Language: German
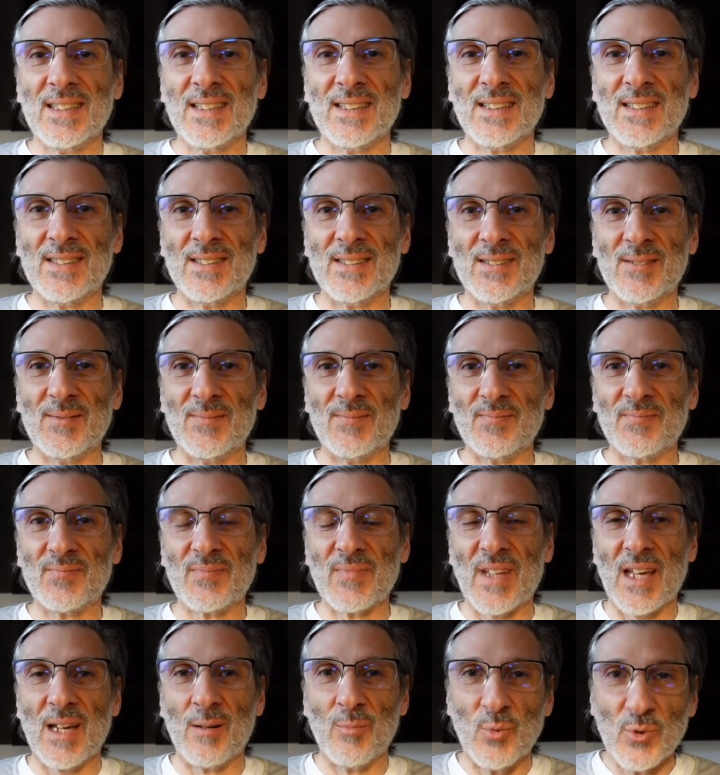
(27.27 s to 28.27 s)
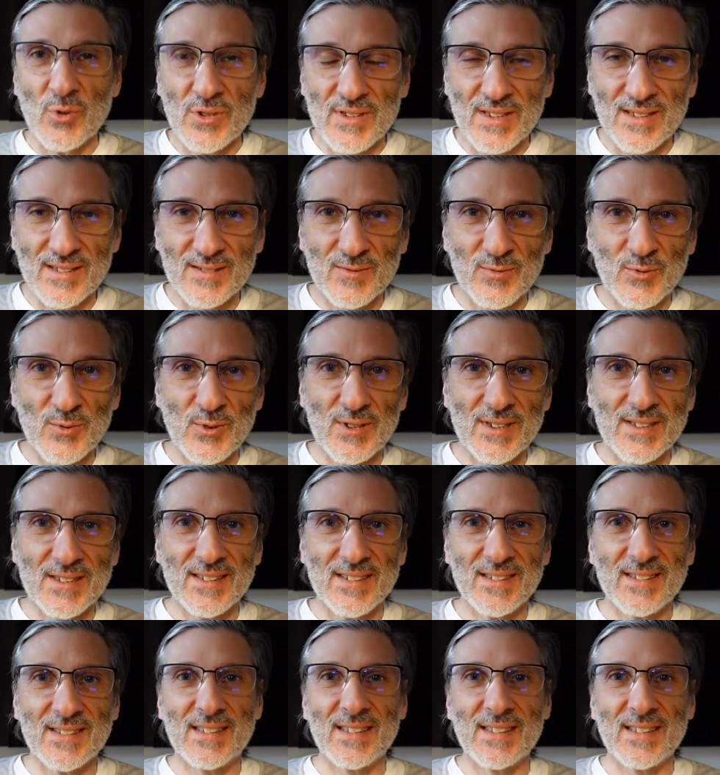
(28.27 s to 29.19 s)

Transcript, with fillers: ähm, ermuntert wurde.